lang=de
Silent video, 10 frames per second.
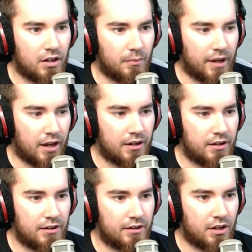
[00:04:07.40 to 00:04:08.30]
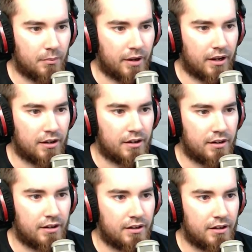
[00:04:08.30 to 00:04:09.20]
Komm her. Komm her.
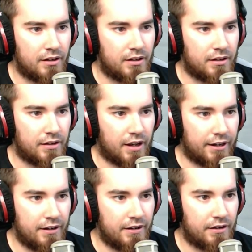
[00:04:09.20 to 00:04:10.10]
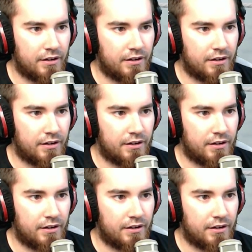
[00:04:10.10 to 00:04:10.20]
Nein?